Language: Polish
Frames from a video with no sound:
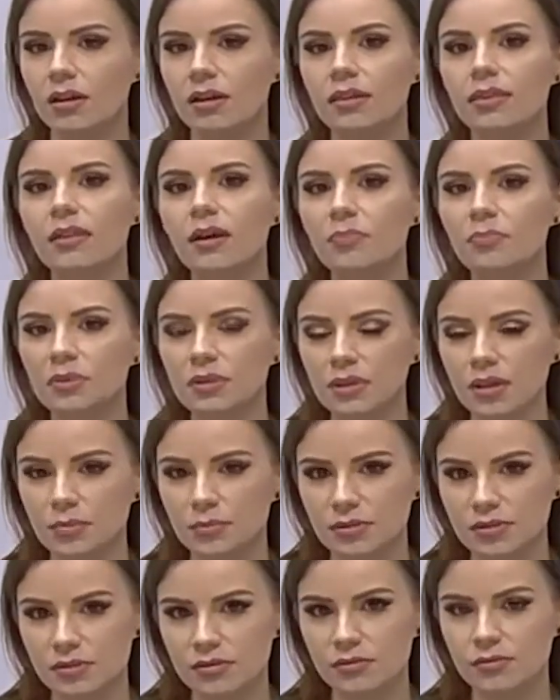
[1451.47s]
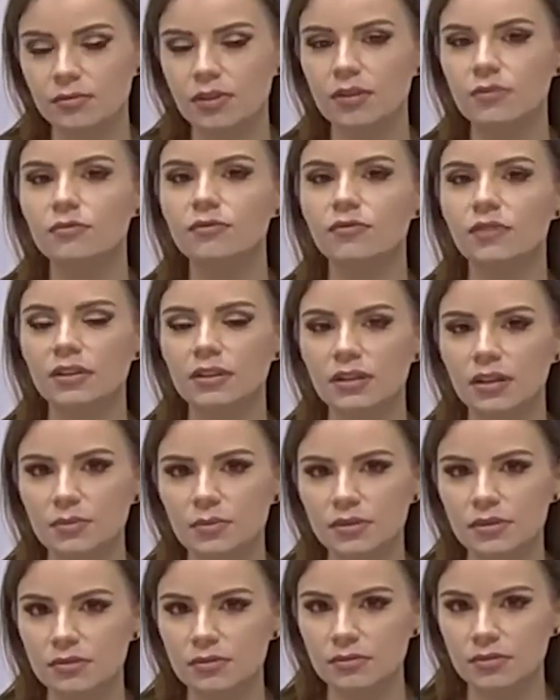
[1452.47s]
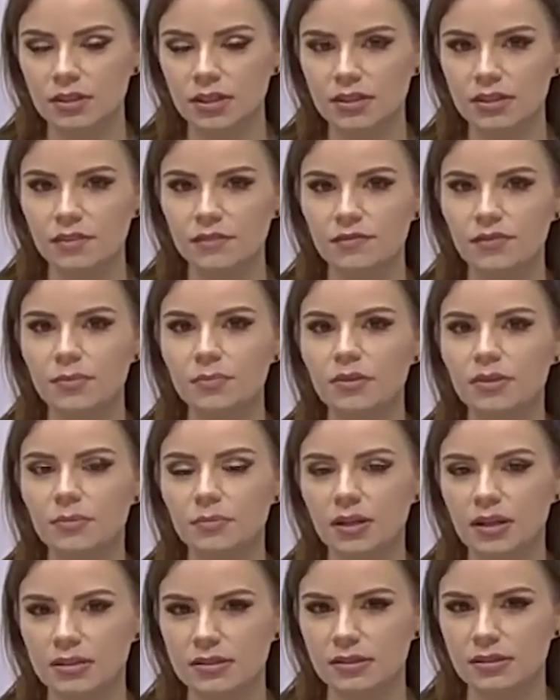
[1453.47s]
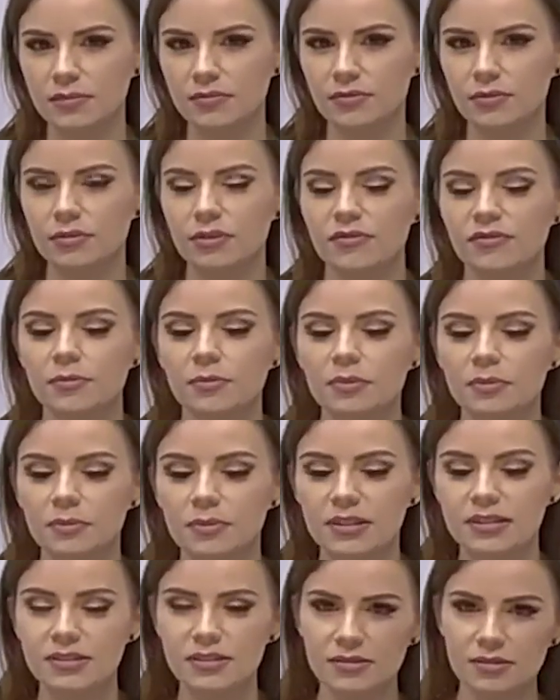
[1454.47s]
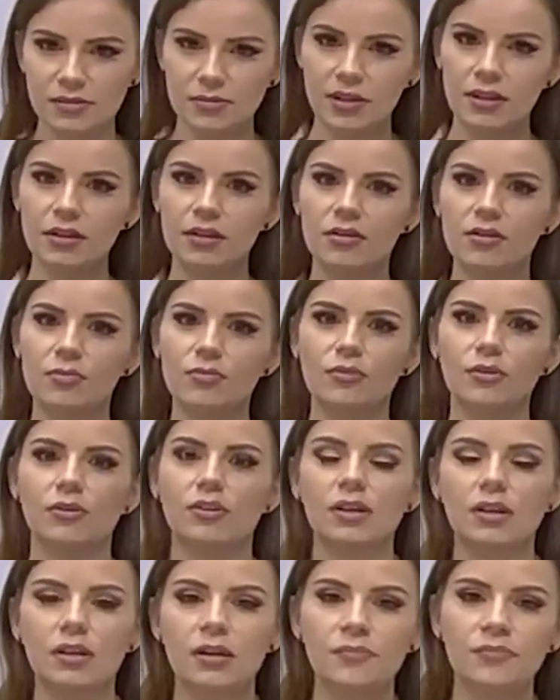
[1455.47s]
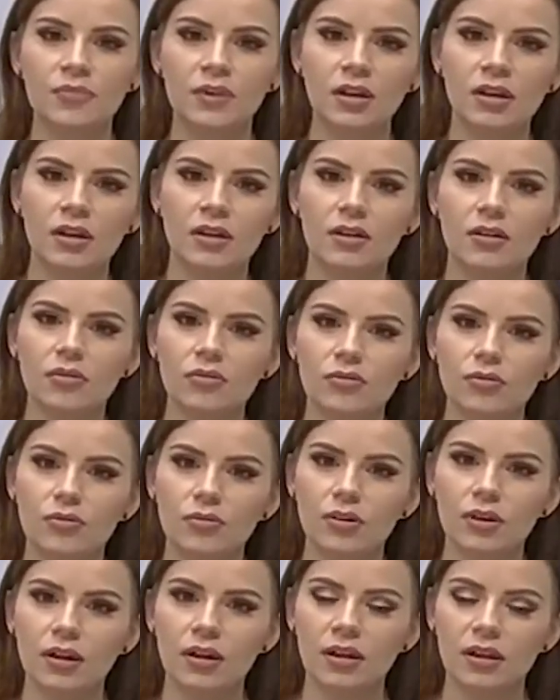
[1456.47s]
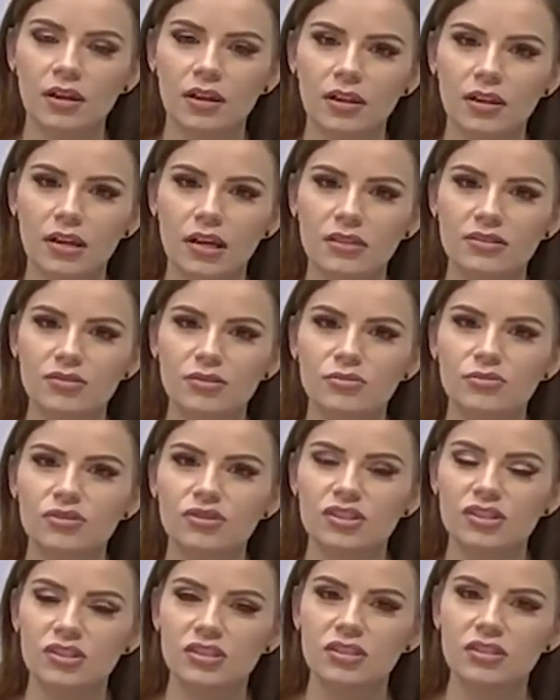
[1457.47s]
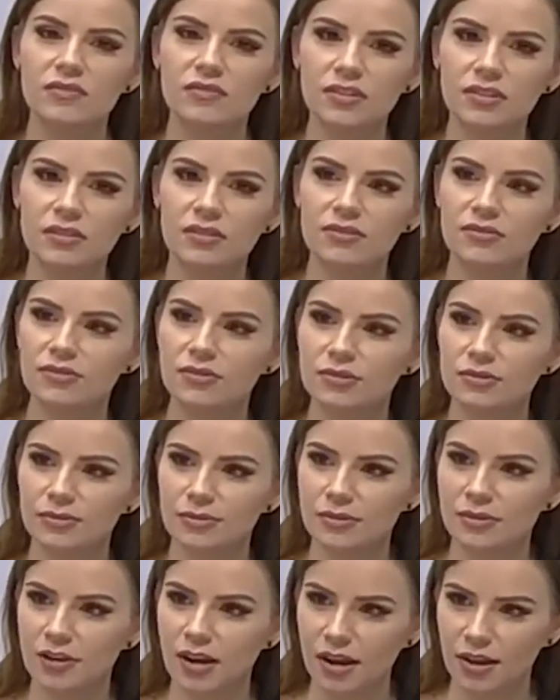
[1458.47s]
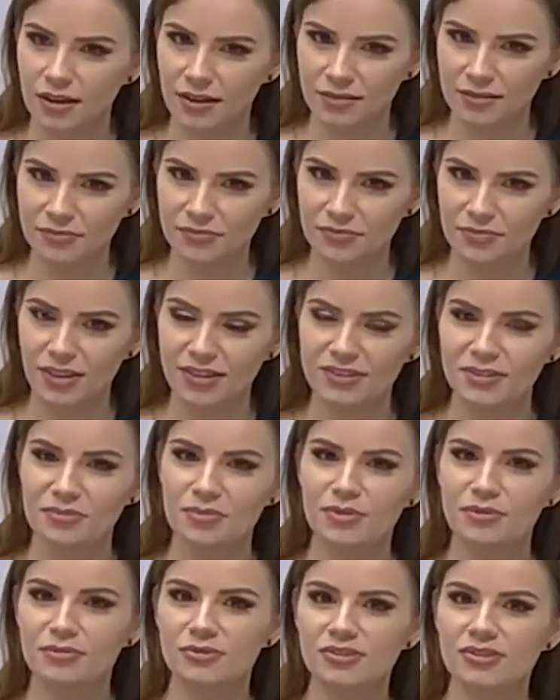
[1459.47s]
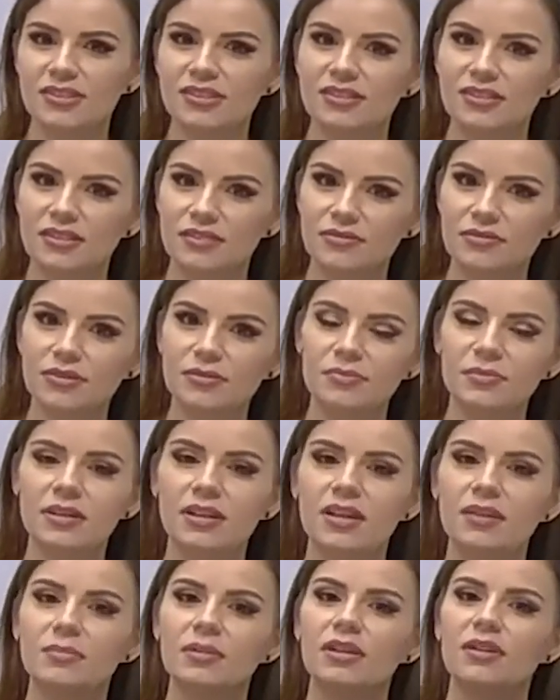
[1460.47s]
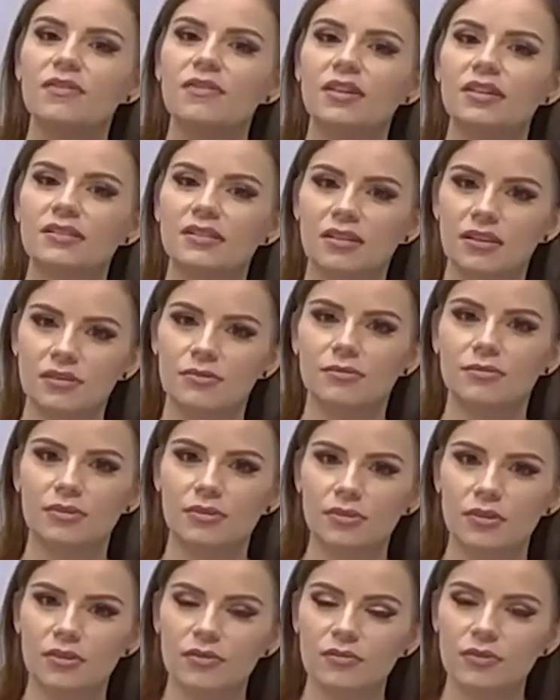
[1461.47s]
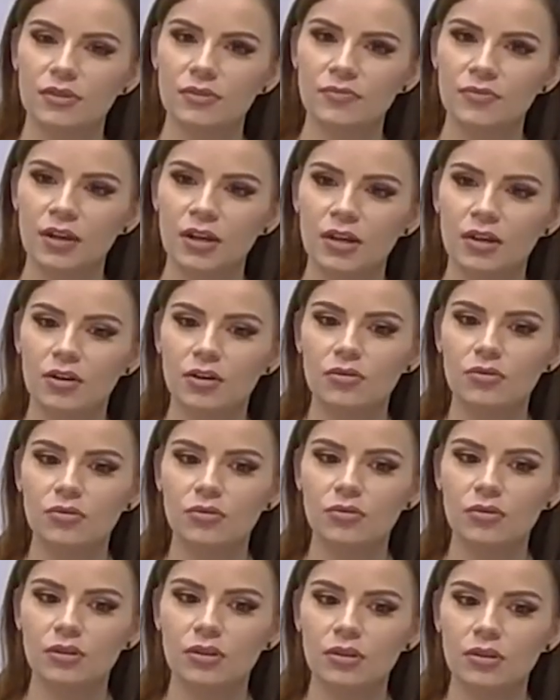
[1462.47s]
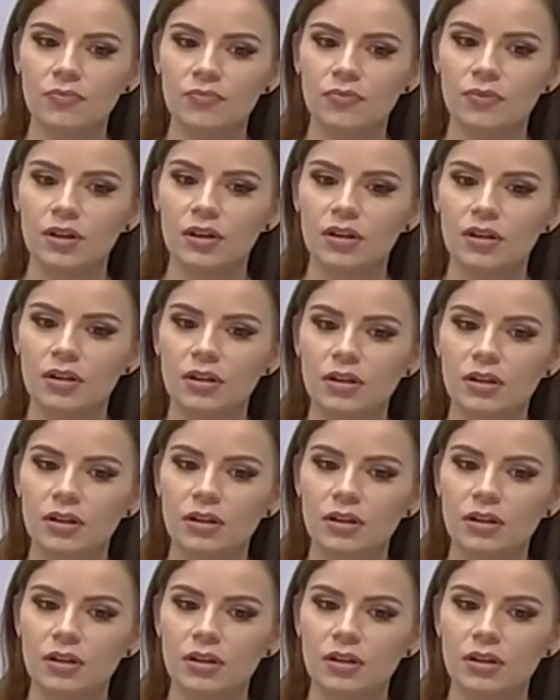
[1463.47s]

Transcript: napinamy skórę, uwadniamy skórę, te fibroblasty. W ogóle fibroblasty są takie komórki, które jak są szczęśliwe, to tworzą kolagen. A żeby ją uszczęśliwić, my dajemy kwas hialuronowy, który, yy,